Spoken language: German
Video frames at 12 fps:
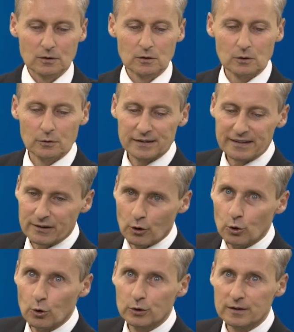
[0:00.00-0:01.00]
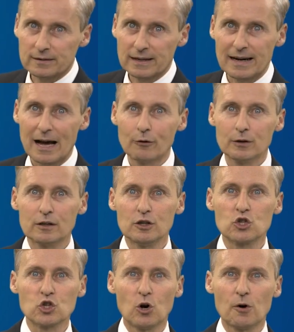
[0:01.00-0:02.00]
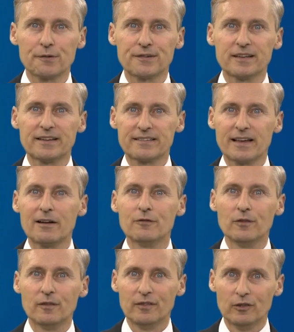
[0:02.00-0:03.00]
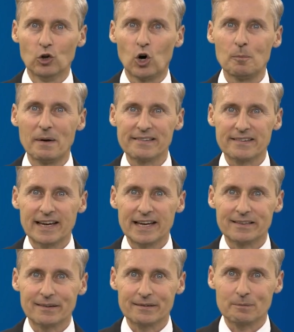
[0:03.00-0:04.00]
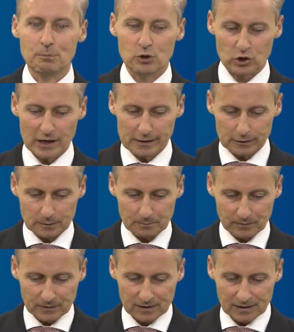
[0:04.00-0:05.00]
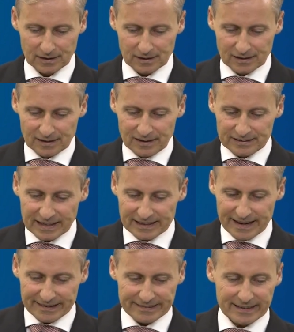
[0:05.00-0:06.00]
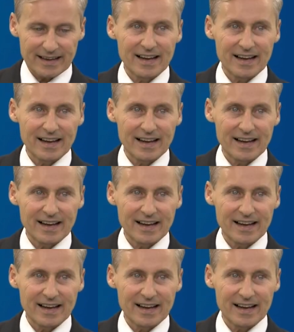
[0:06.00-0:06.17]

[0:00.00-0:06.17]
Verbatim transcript: und das erhöht dann auch wieder die Chance, dass er nochmals etwas bestellt. Der nächste